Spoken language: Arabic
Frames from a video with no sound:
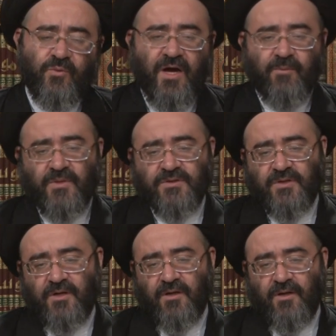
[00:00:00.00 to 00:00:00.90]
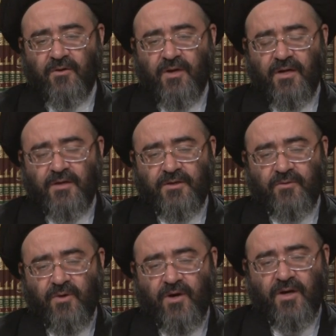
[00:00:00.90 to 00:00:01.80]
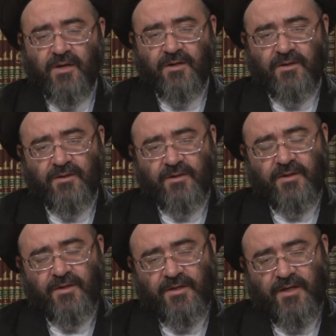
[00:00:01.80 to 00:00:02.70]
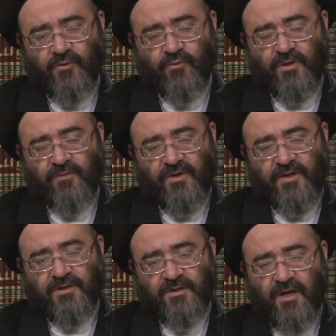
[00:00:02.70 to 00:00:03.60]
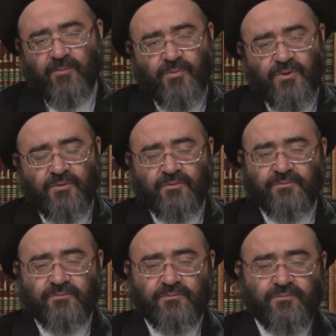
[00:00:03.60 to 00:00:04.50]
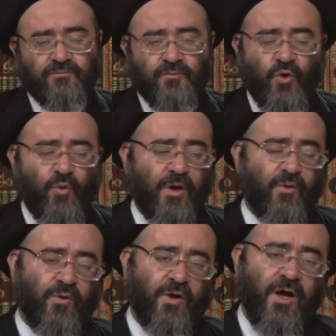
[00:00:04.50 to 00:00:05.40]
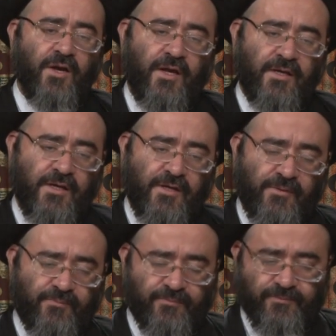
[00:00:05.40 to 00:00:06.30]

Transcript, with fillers: محمد صلى الله عليه وآله ليكون في الكتاب هو القرآن الكريم